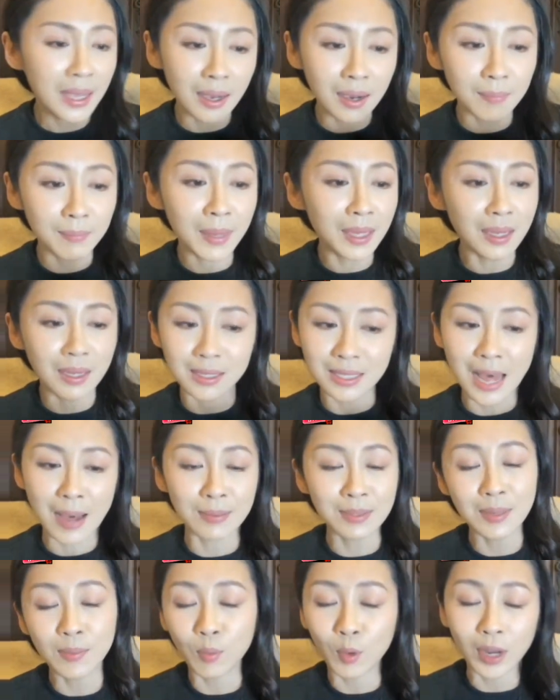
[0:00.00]
ไม่ถึง
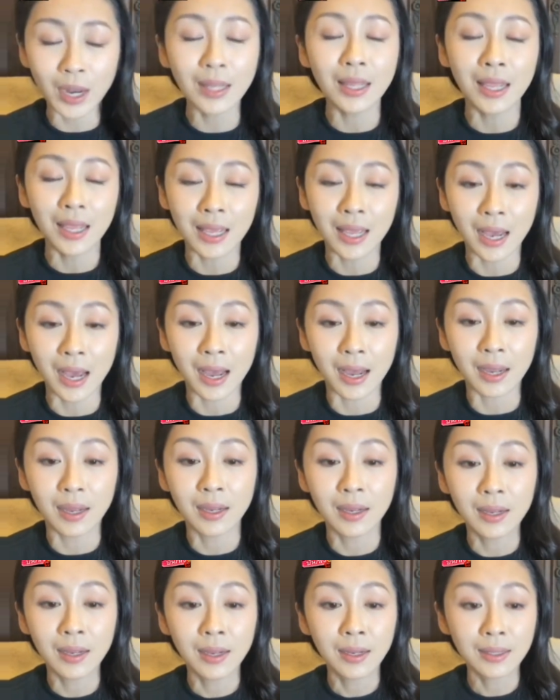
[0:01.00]
30 วินาทีค่ะ
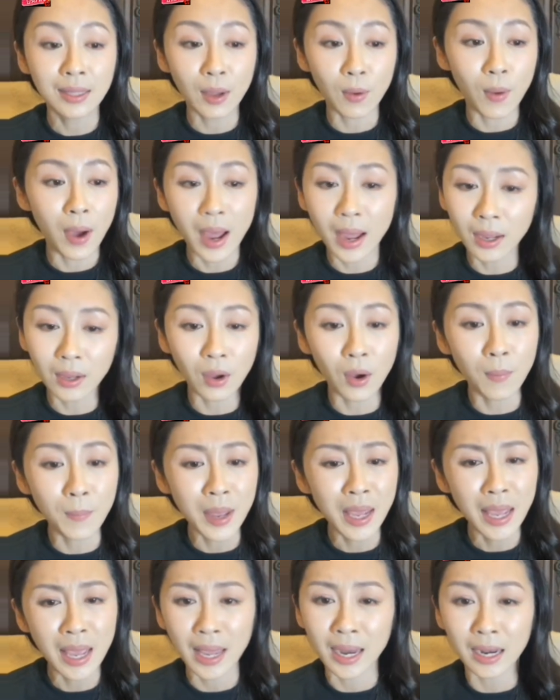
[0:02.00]
แต่ว่าก็
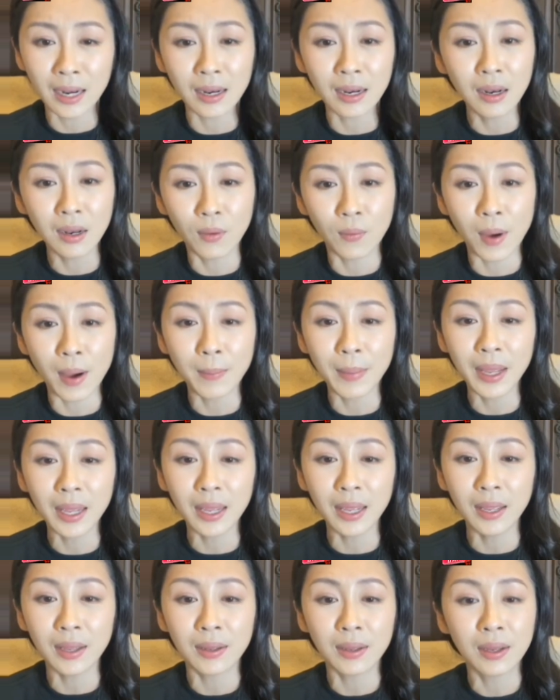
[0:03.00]
ไม่เห็นหรือว่า
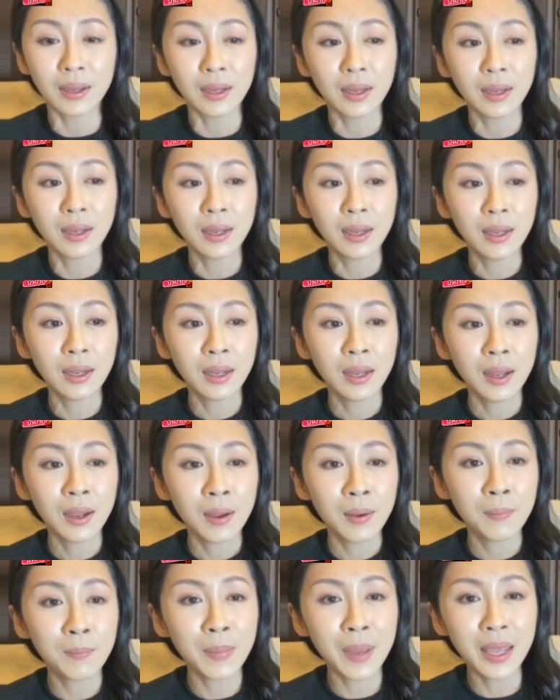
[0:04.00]

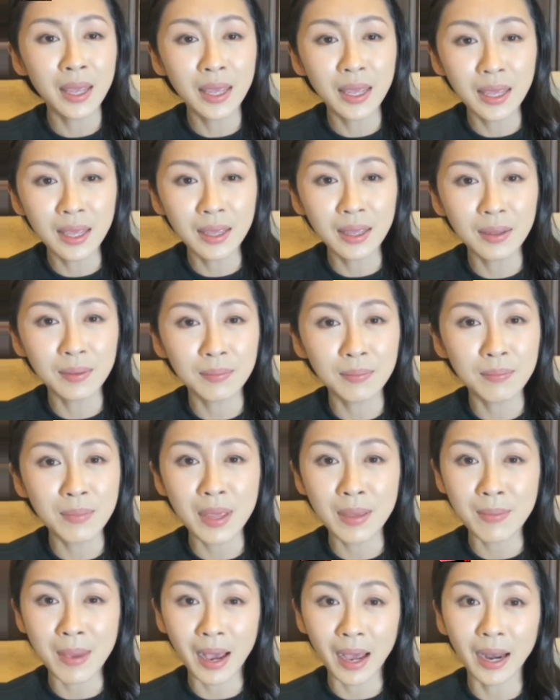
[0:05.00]
ไม่
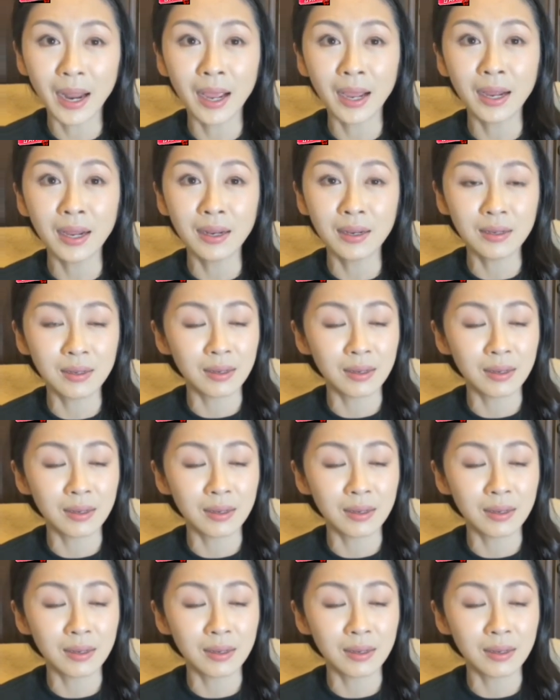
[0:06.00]
มีแม้กระทั่ง